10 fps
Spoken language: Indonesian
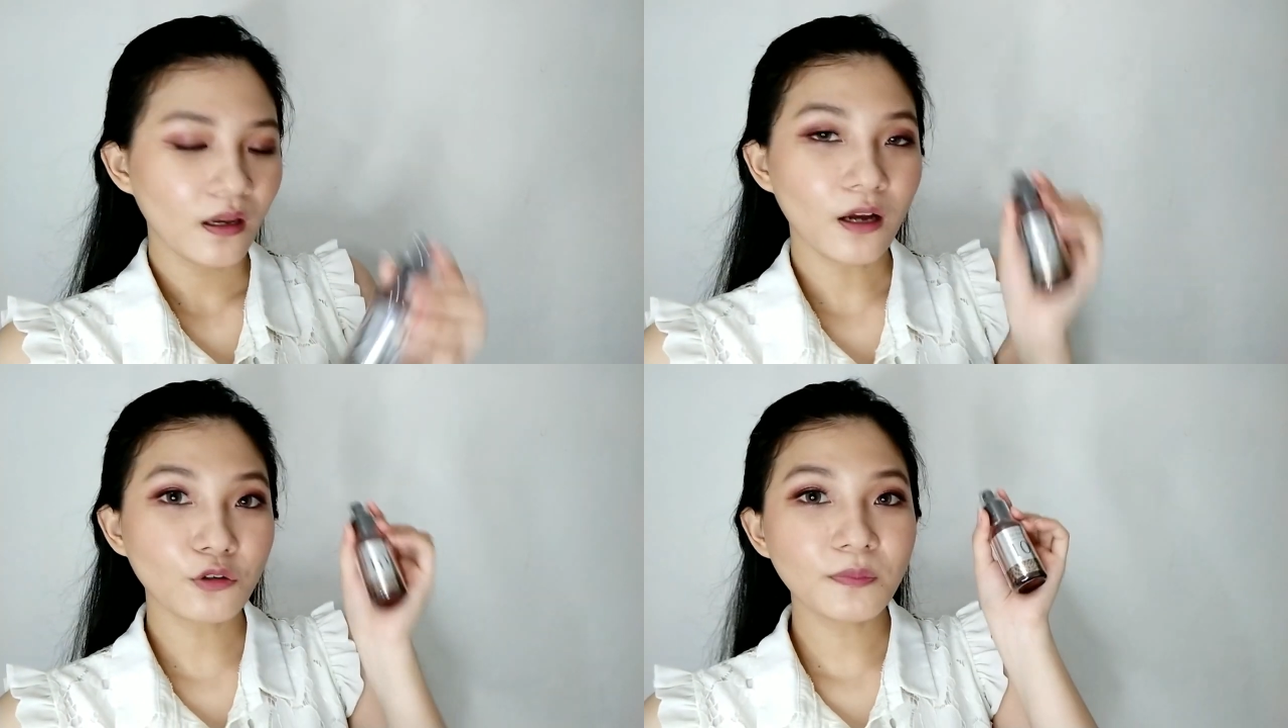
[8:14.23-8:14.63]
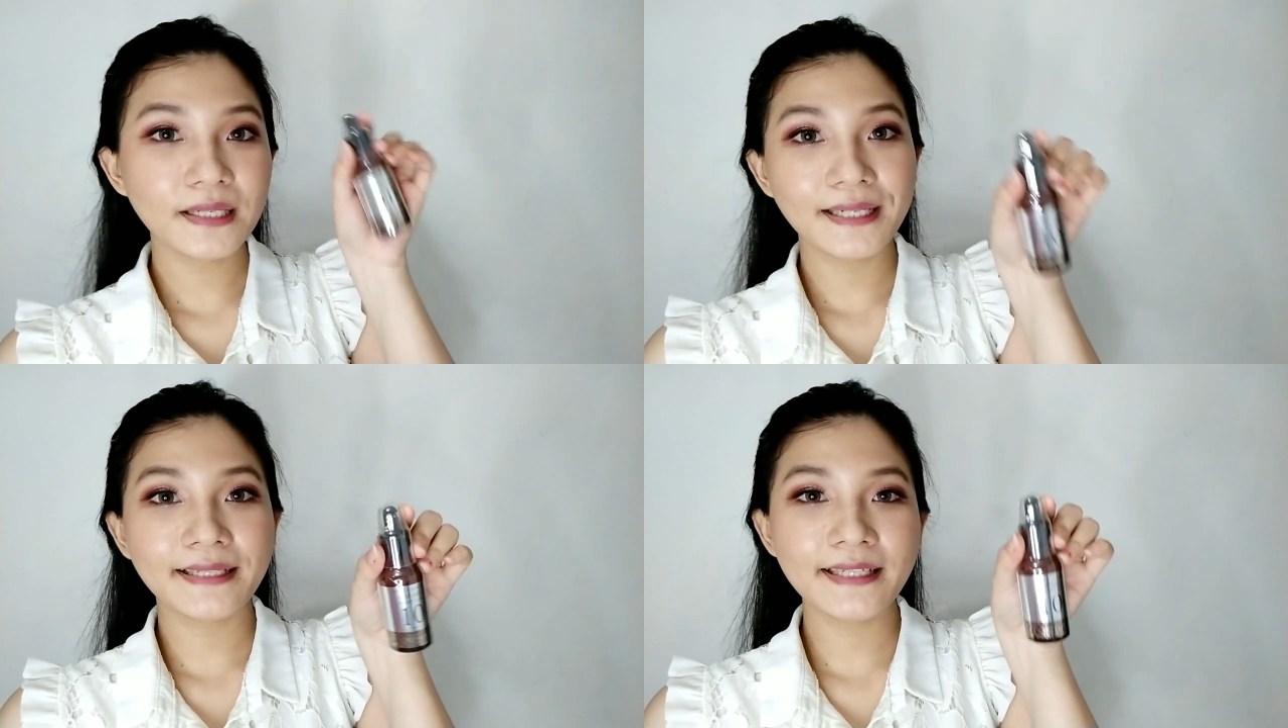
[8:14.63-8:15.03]
aku
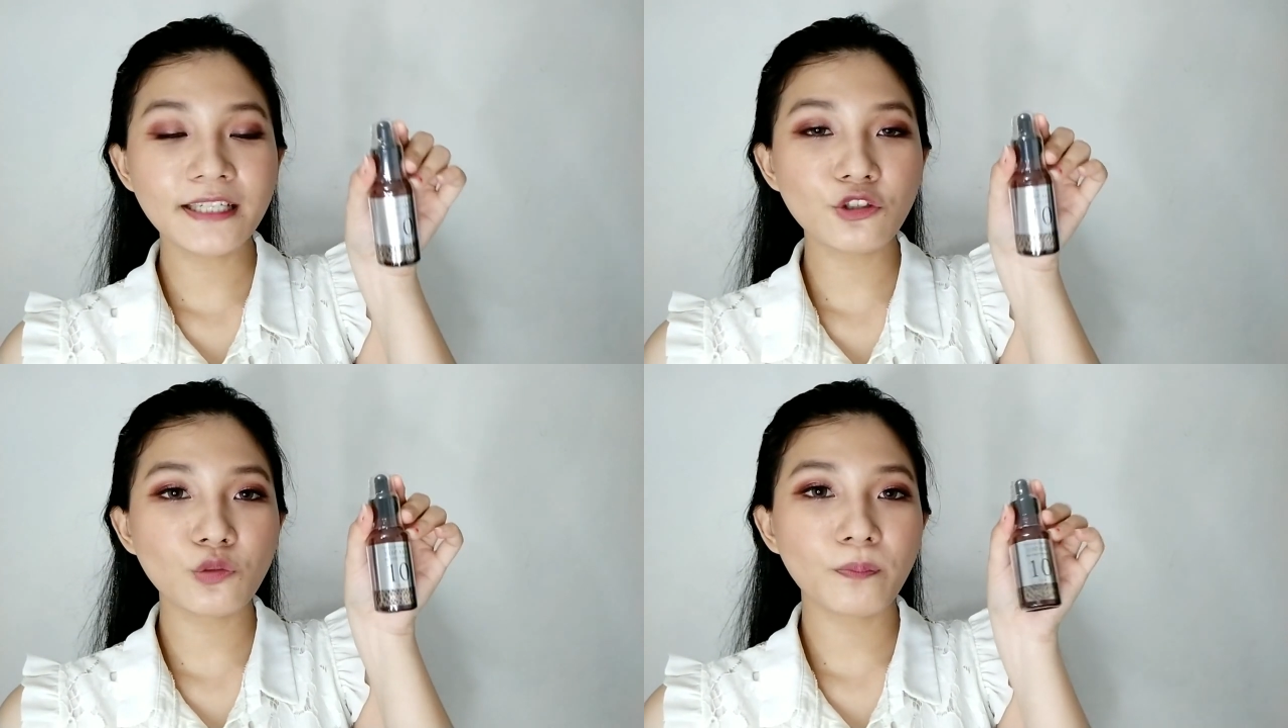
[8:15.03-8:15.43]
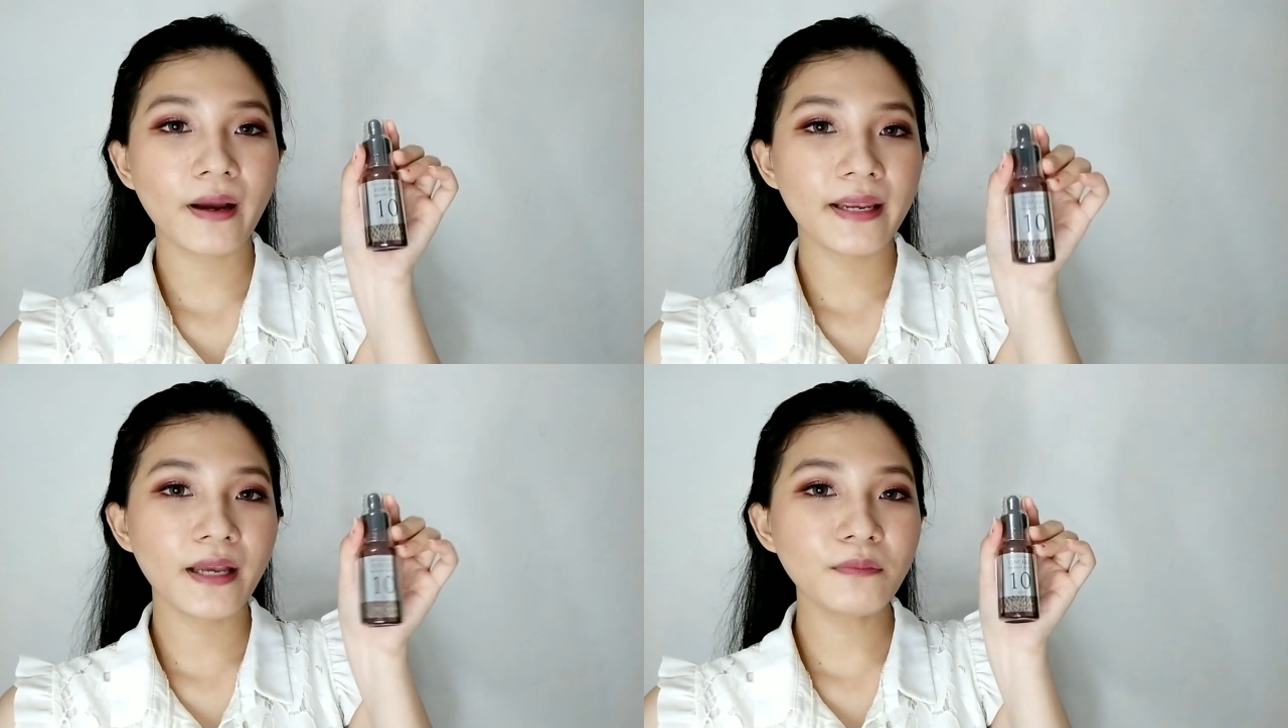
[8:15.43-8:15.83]
beli ini
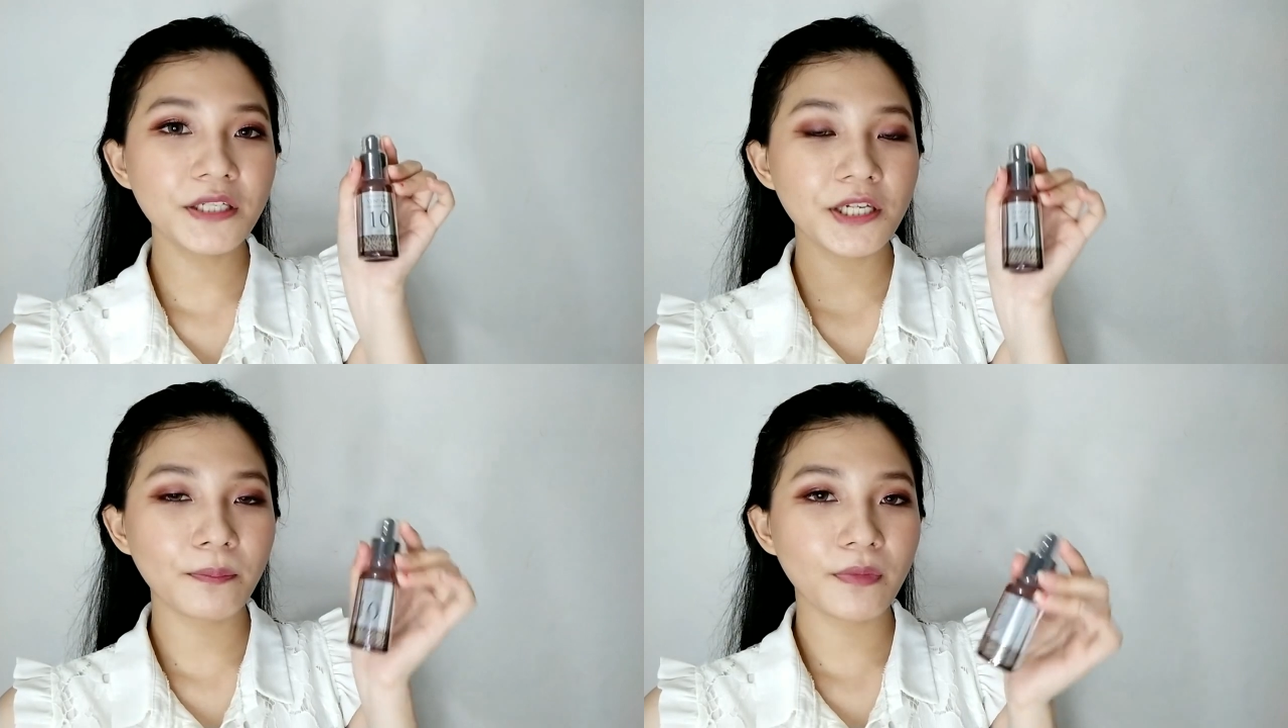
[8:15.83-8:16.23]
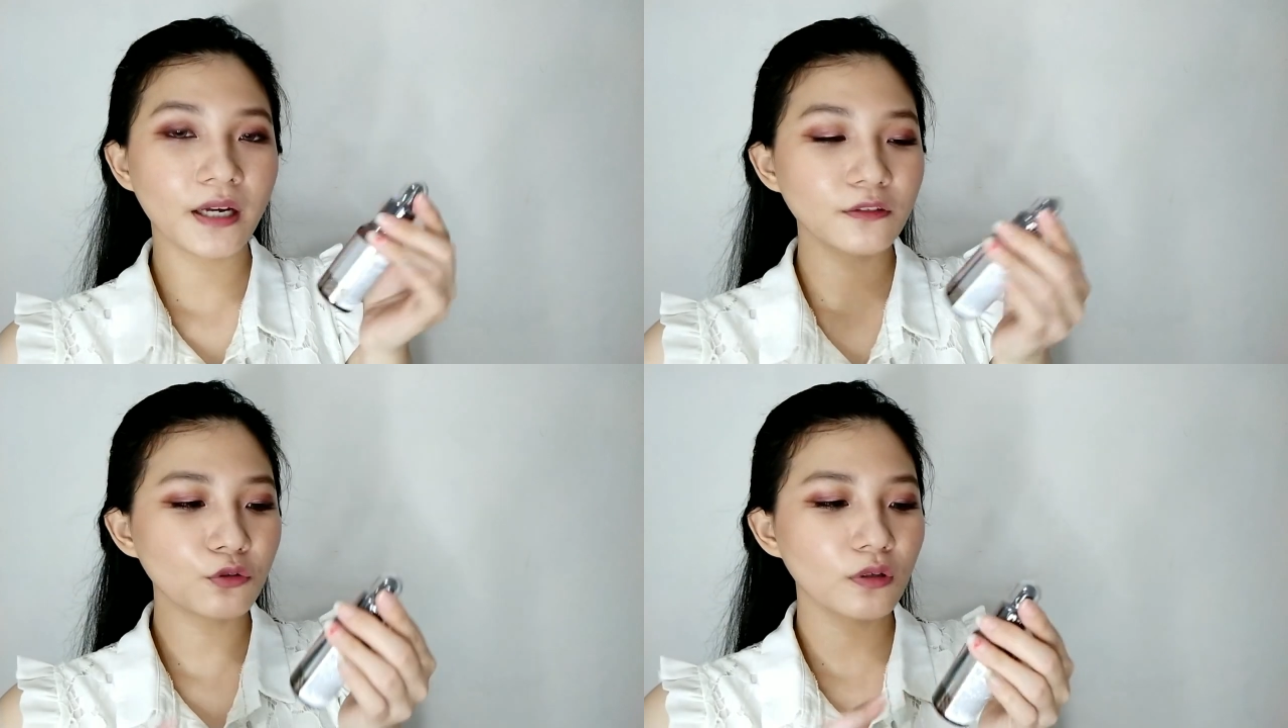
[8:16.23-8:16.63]
supaya
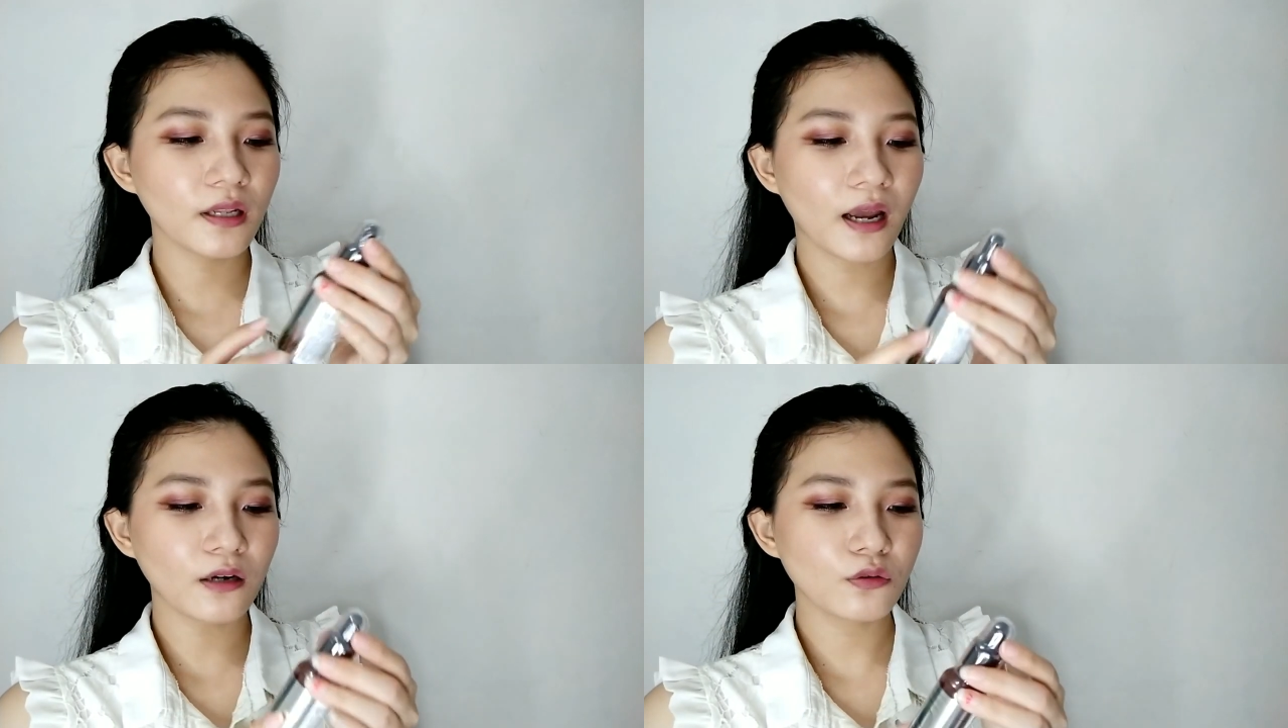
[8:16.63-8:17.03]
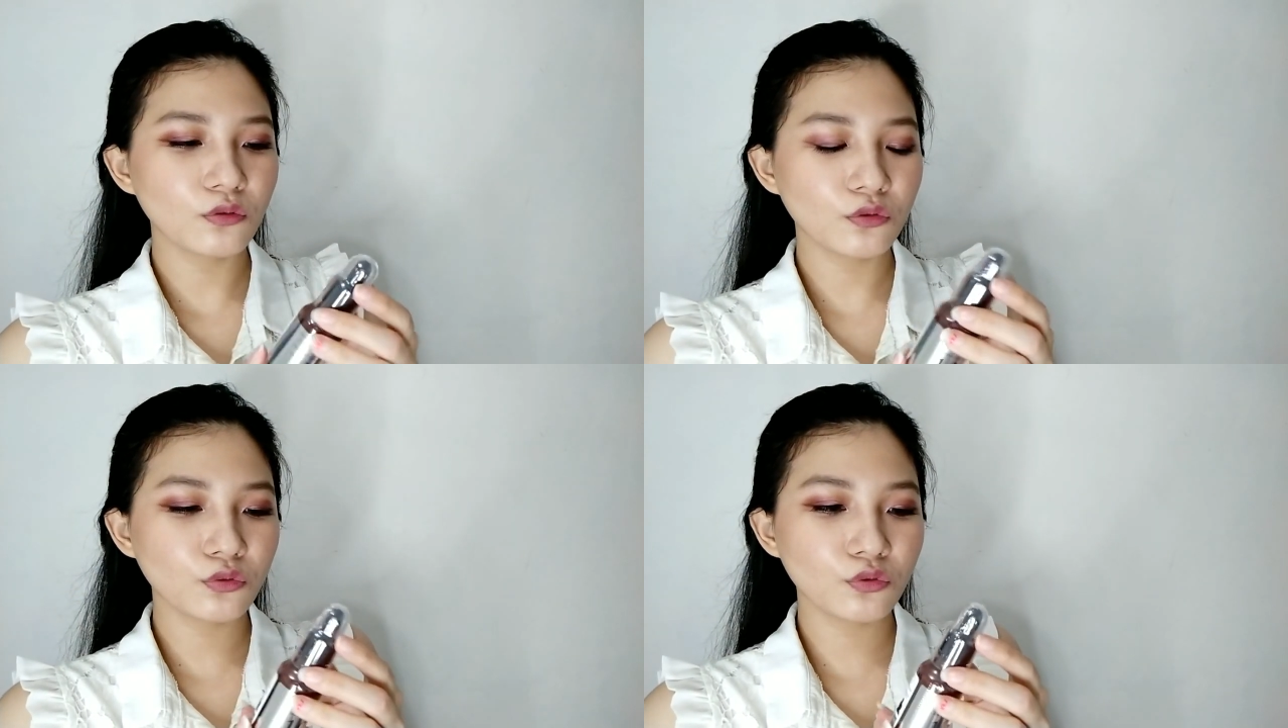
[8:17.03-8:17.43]
menyiapkan kulit aku